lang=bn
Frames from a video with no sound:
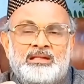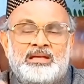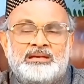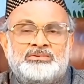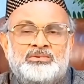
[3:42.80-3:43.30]

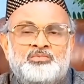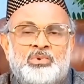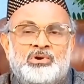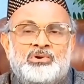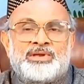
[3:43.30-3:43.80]
একজন
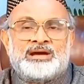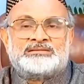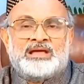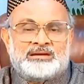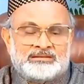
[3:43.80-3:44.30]
বড়
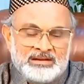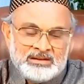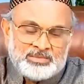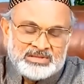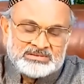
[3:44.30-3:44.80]
ডাক্তার
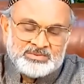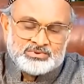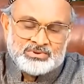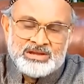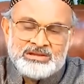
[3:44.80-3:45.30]

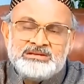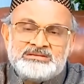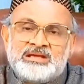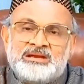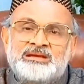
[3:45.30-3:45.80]
প্রেসক্রিপশনের
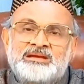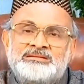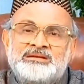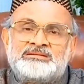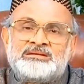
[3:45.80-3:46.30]
নিচে লিখে
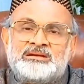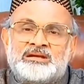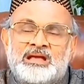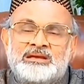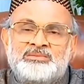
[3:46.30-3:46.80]
দিয়েছেন
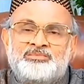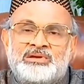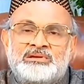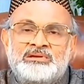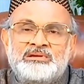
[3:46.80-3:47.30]
খালি
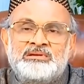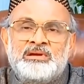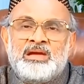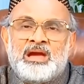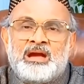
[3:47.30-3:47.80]
পেটে
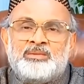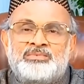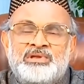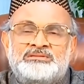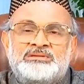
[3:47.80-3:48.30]

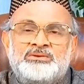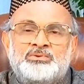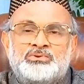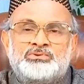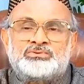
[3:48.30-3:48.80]
আপনি তিন
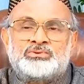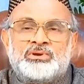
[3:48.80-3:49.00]
কোষ করে